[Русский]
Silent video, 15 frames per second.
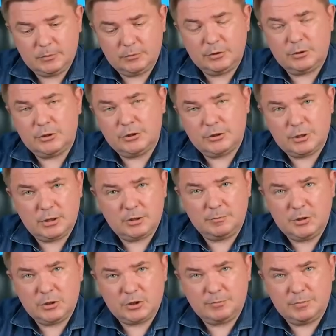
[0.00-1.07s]
Люди начинают
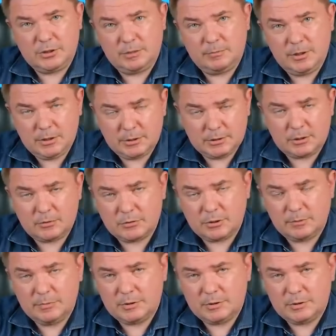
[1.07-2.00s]
меньше потреблять из-за роста